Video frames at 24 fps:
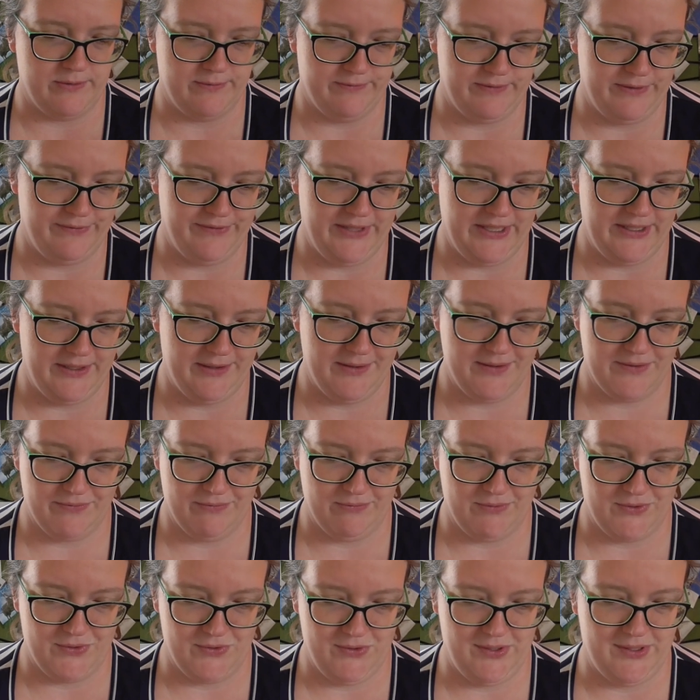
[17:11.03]
Socken verwendet, das
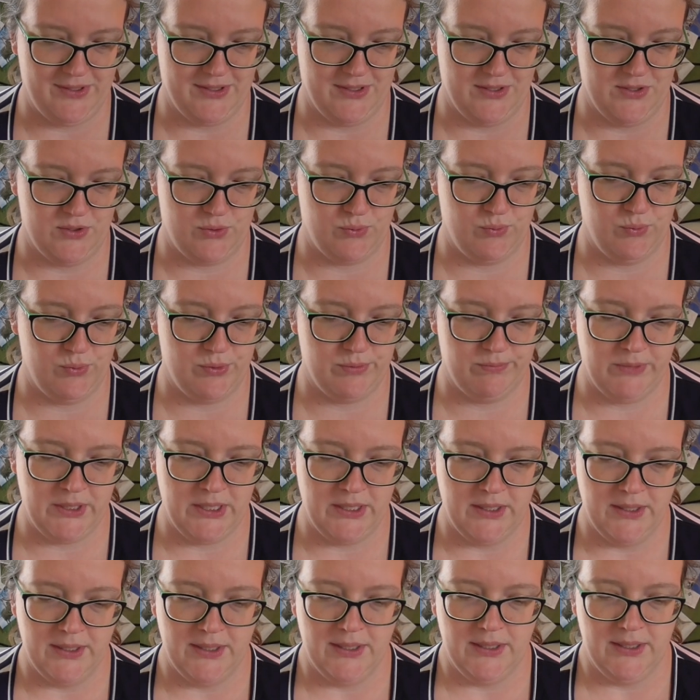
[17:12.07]
funktioniert ganz gut.
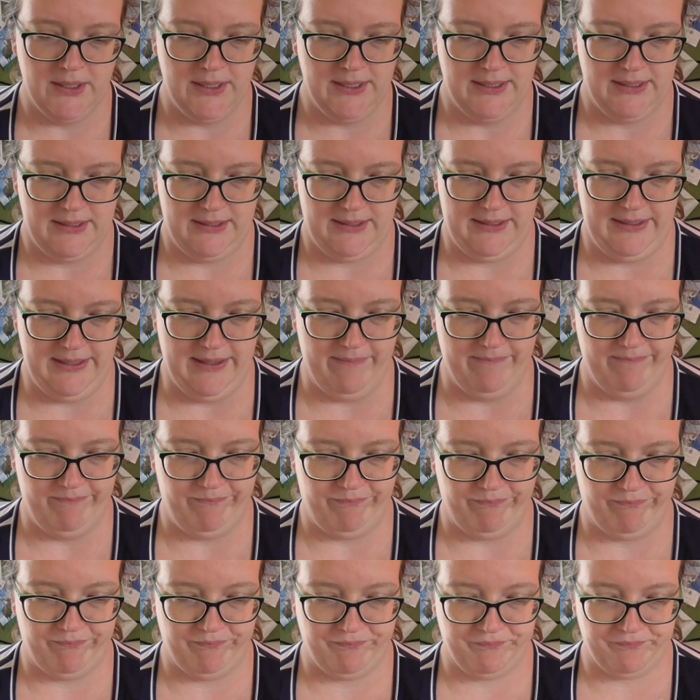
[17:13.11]
Ja,
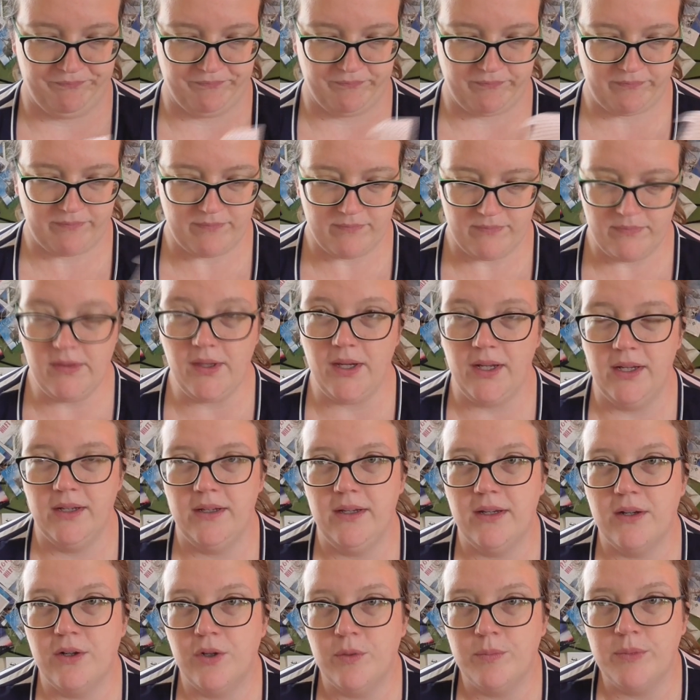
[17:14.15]

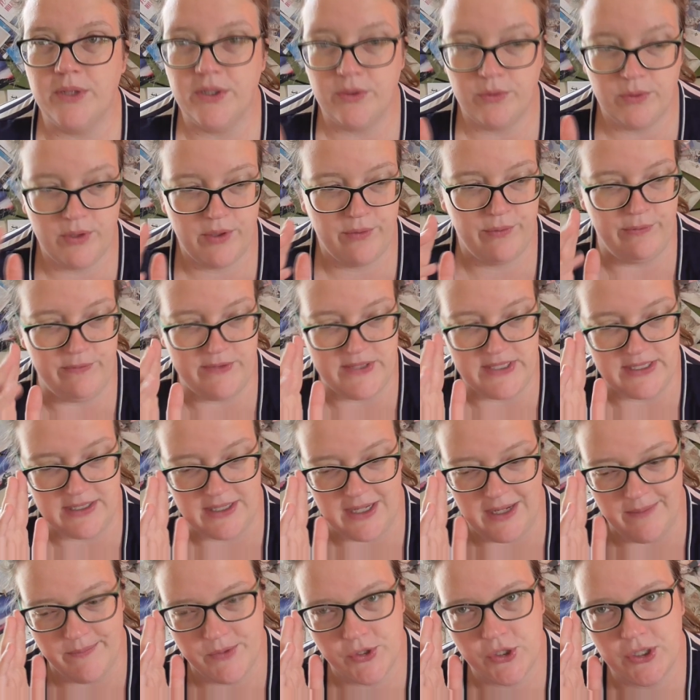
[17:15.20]
die kommen in 150
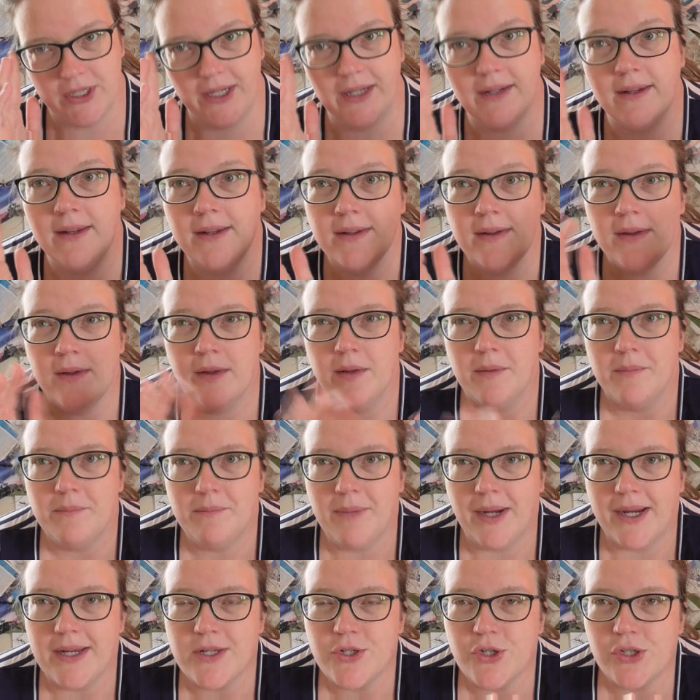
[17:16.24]
Gramm Strängen.
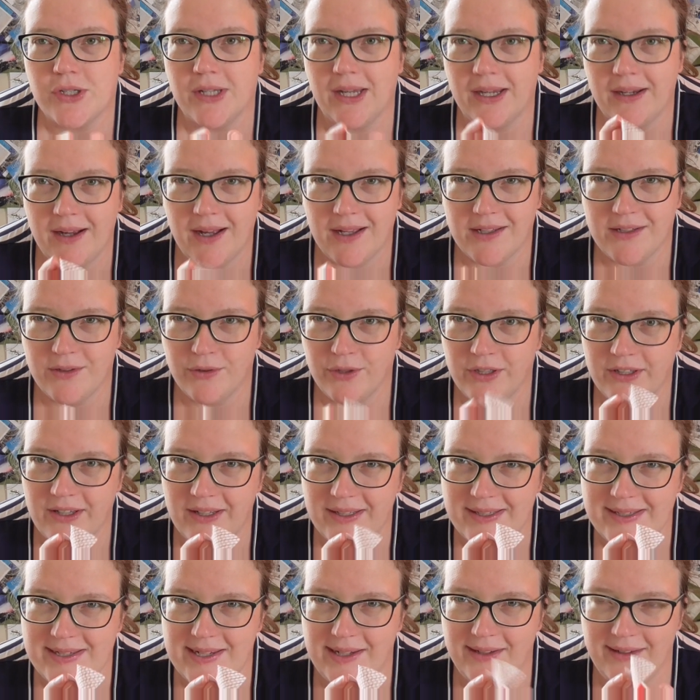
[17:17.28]
Mein Strang hatte
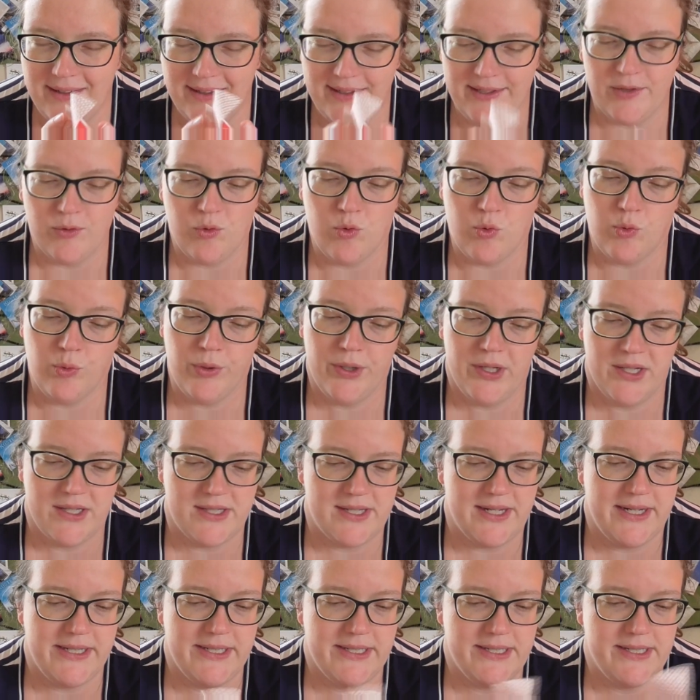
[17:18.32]
tatsächlich
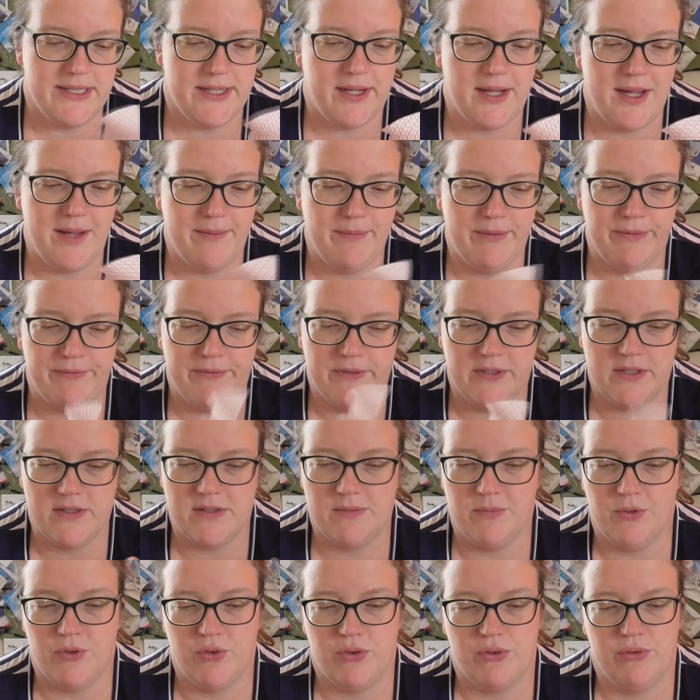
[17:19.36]
160 Gramm. Ich finde
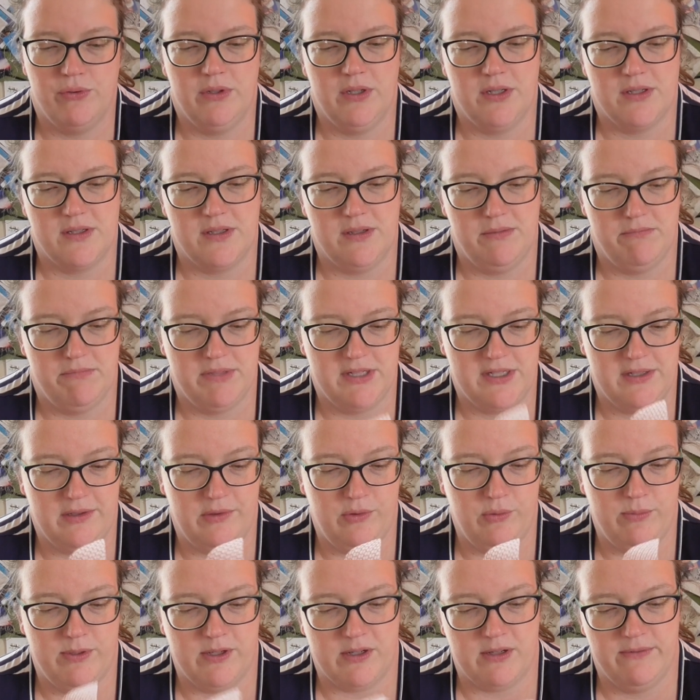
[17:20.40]
es immer schön, dass die ein
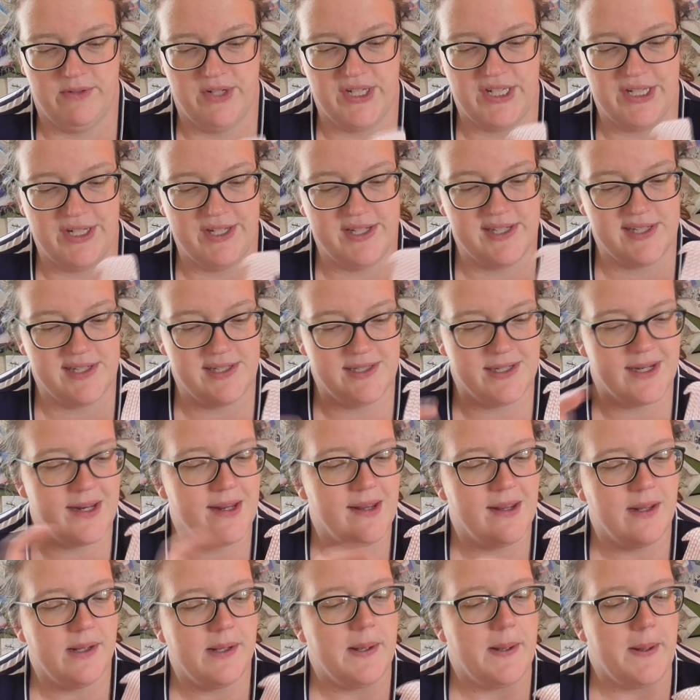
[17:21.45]
bisschen übergewichtig sind.
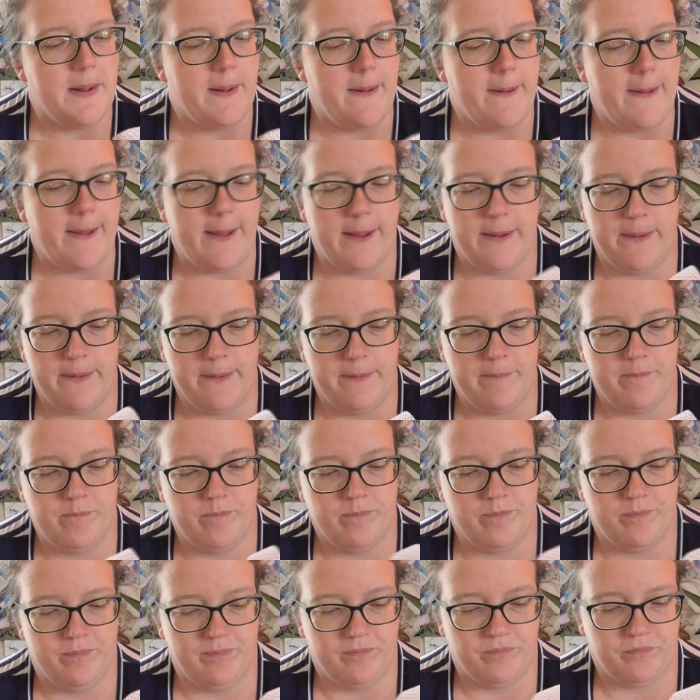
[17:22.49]

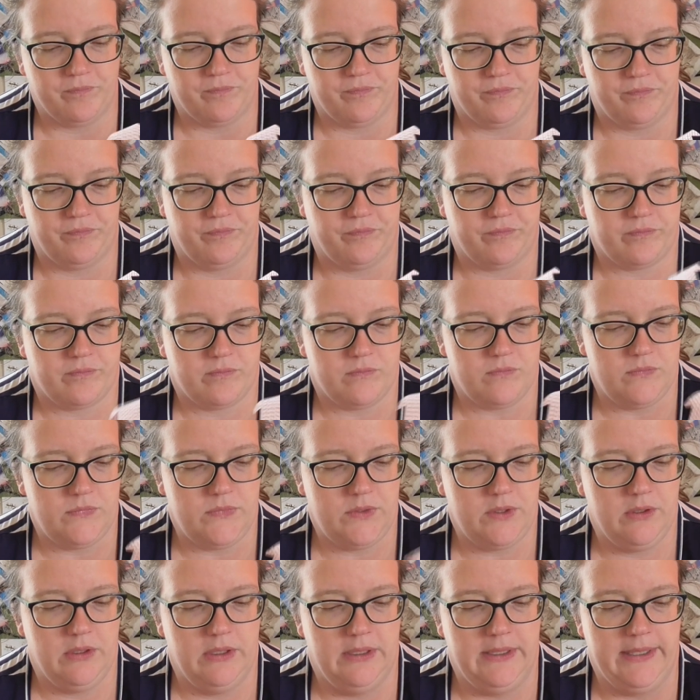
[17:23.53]
Ähm,
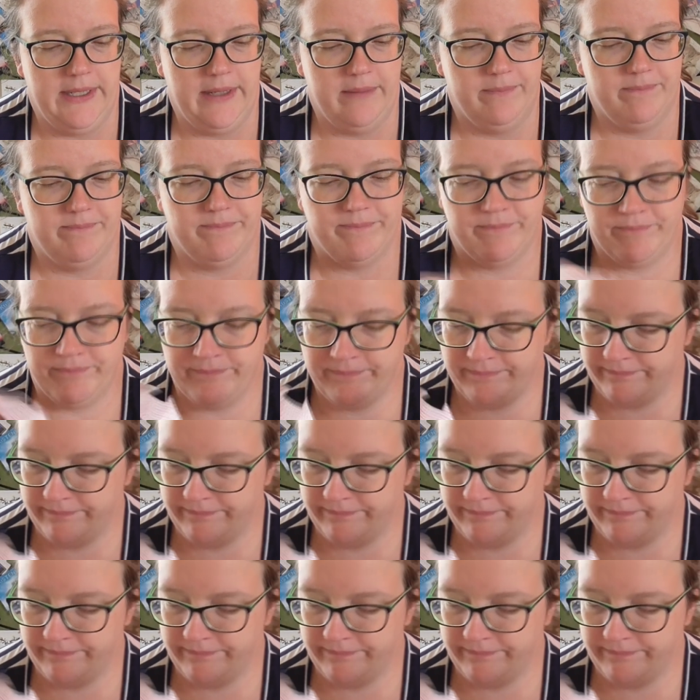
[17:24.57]
ja.